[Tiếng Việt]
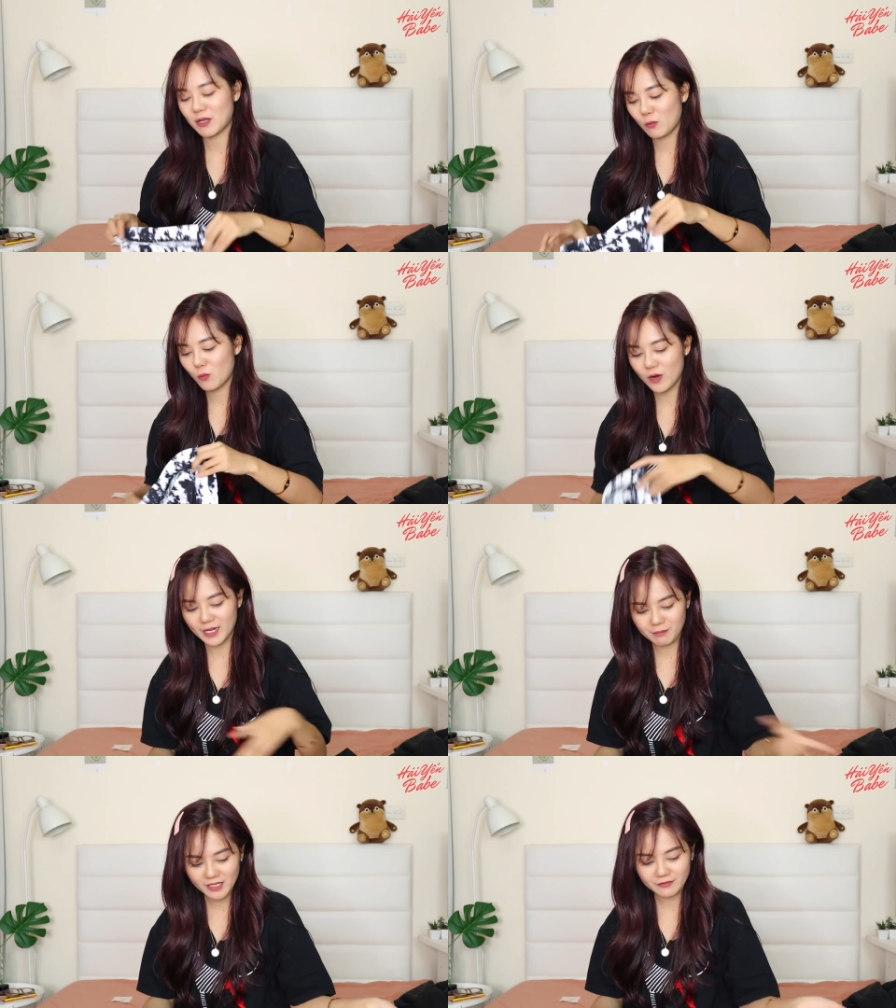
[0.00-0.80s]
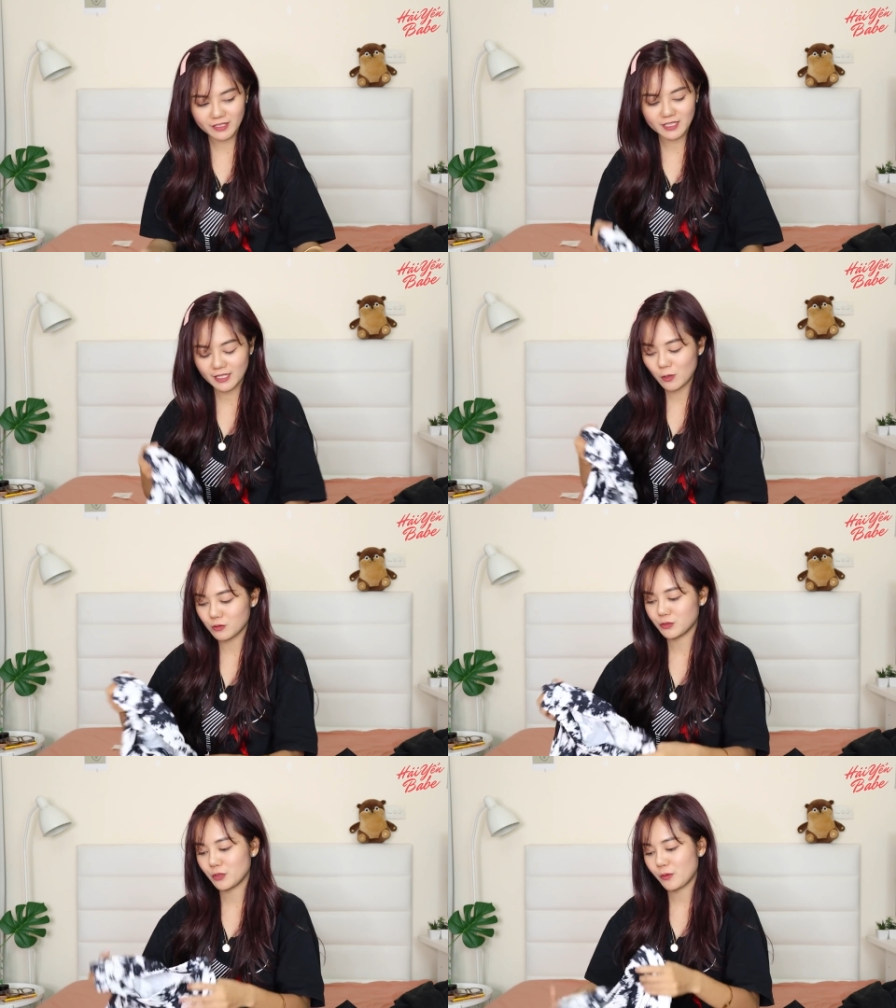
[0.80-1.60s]
mình cũng mua để mix với những cái đồ
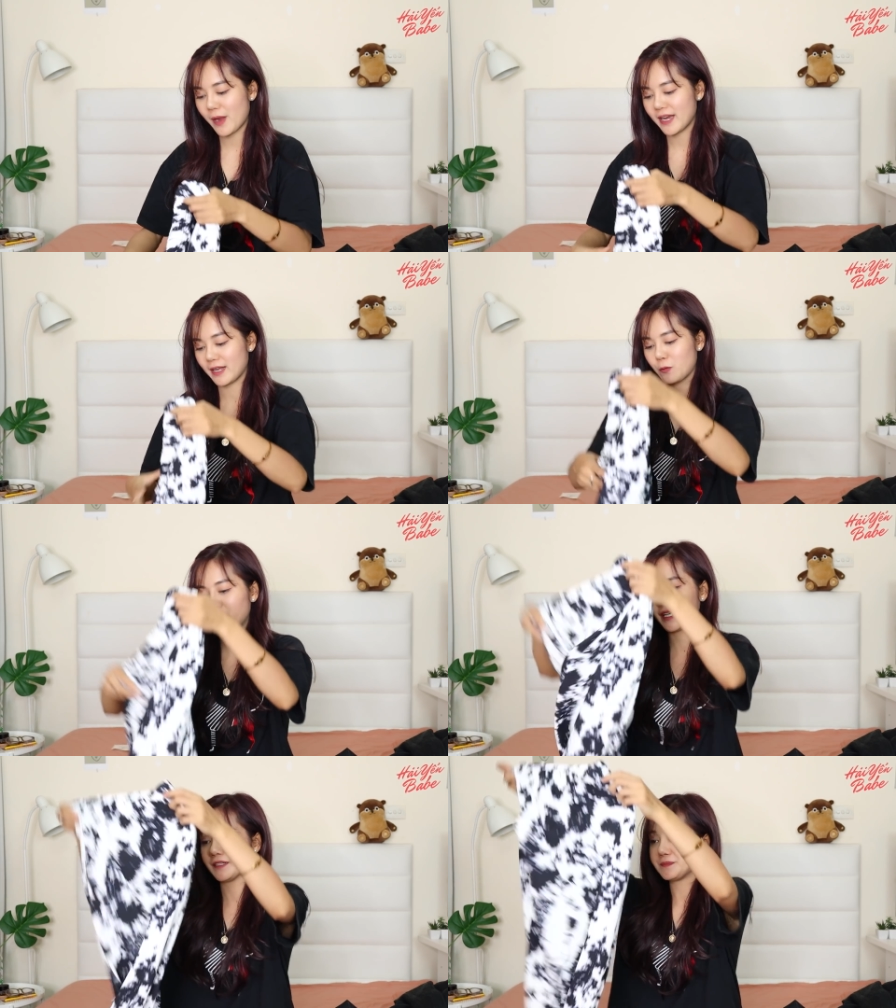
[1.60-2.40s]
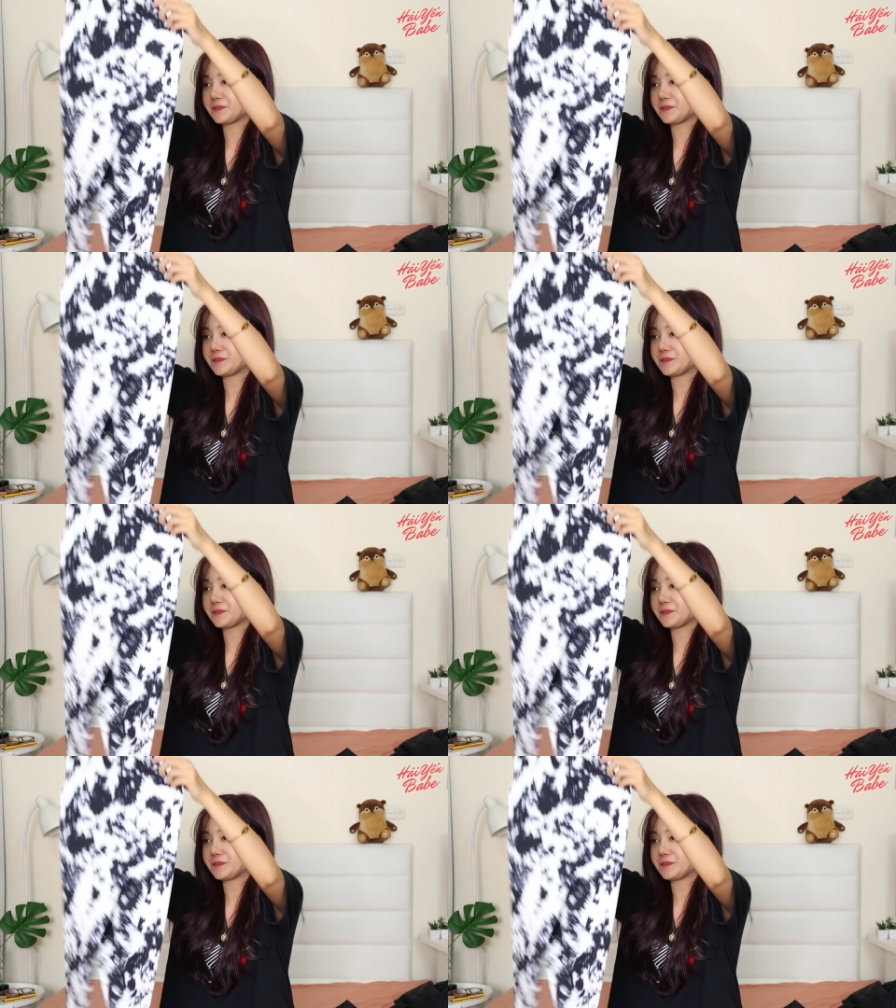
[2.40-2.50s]
streetwear này của mình